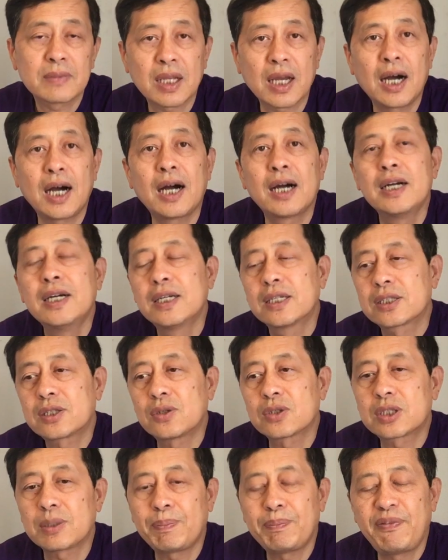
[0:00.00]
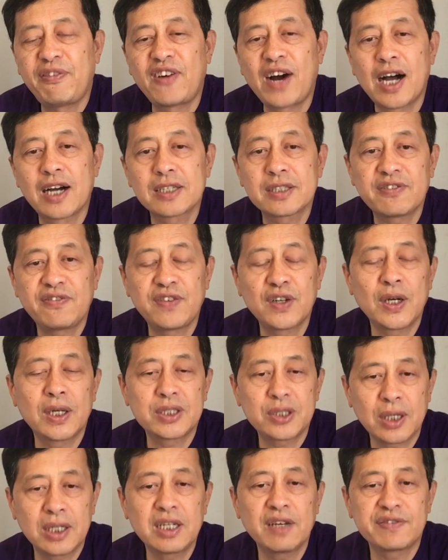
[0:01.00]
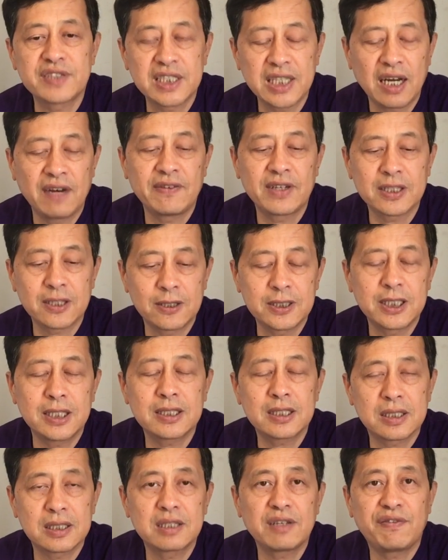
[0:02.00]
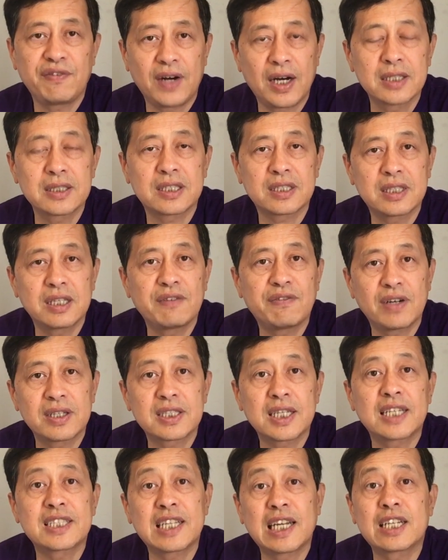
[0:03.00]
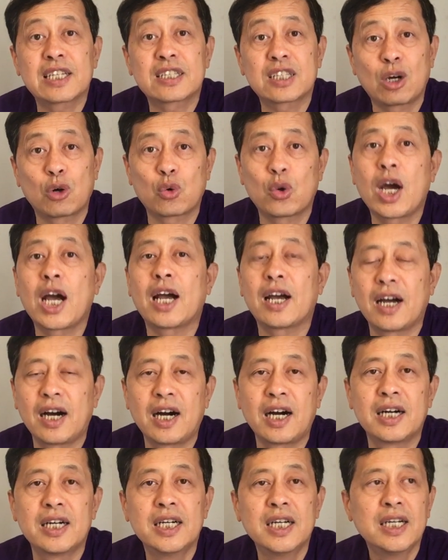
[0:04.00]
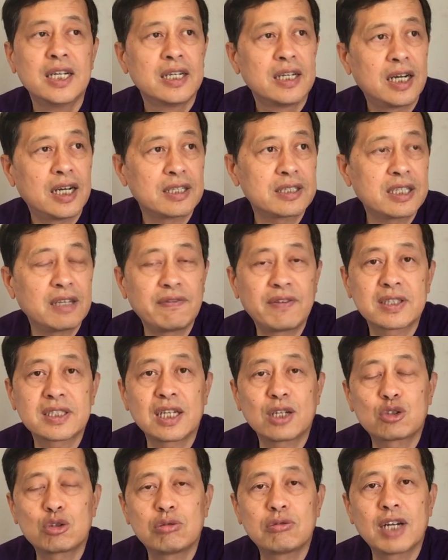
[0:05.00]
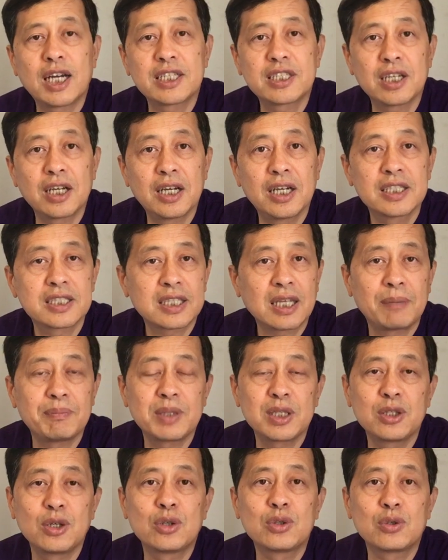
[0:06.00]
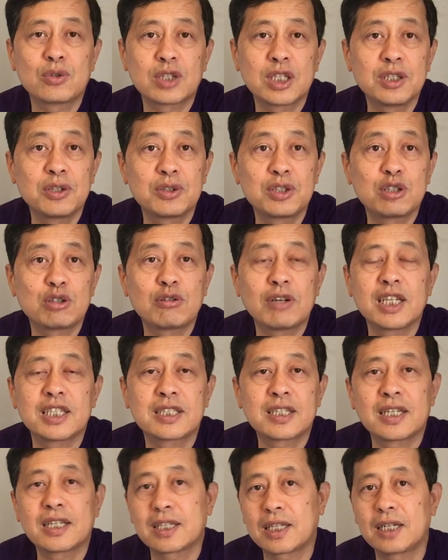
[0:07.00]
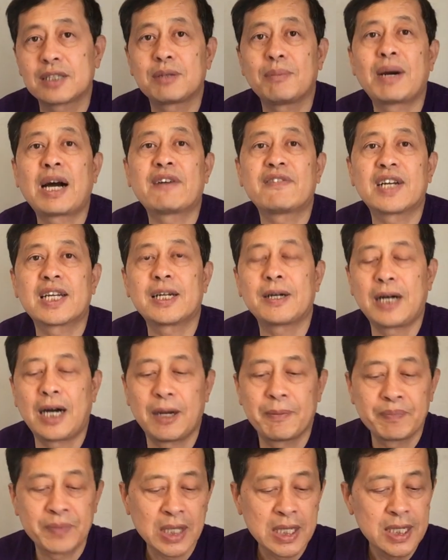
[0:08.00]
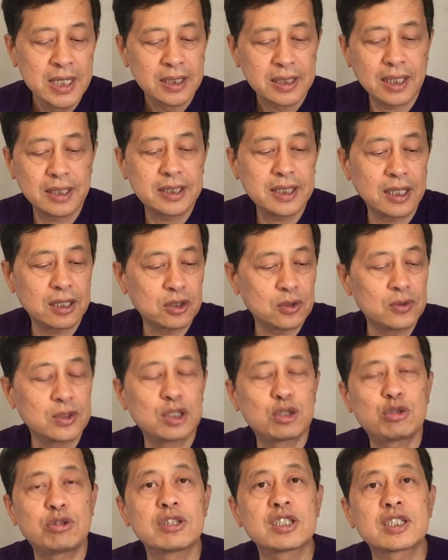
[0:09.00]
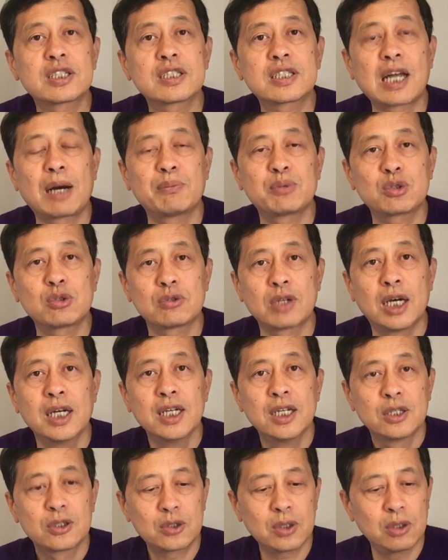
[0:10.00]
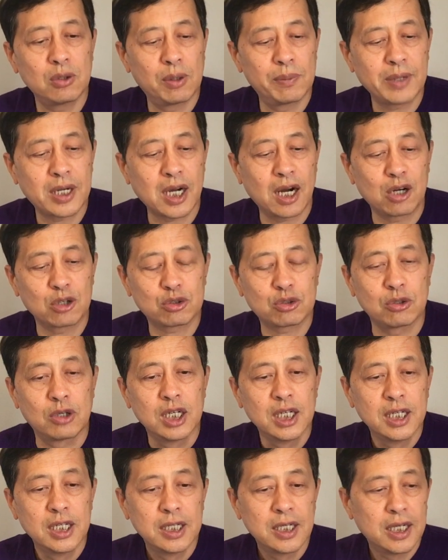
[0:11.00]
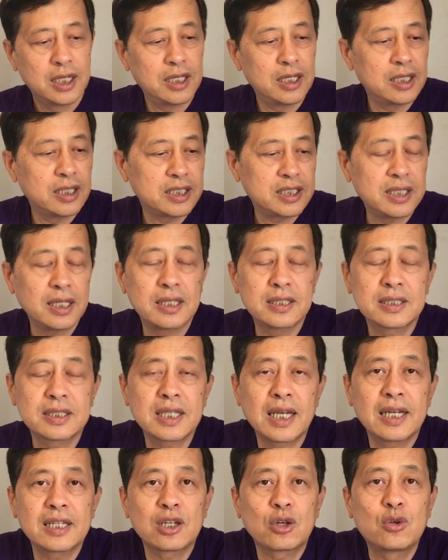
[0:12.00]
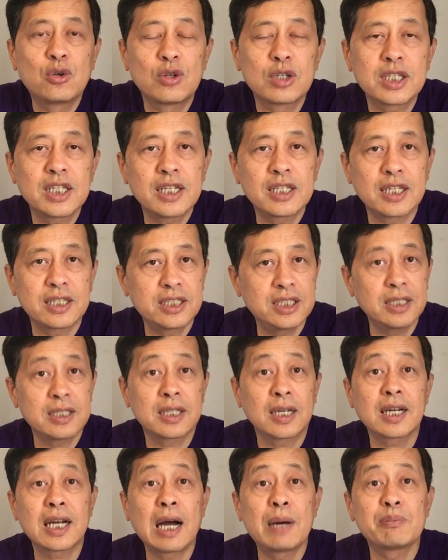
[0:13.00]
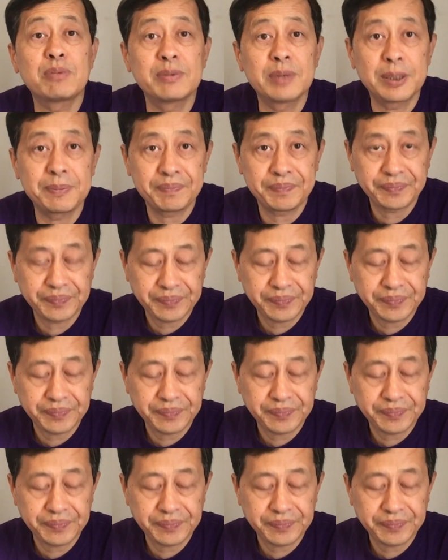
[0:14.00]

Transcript: 啊，都是防，权力下放到基层是防止地方债在捣乱啊，呃，地方再出来些散兵游勇的游击队之类，他就麻烦了啊。但这个东西确实是挡不住的，所以我们告诉，呃，现在的国内的基层干部们。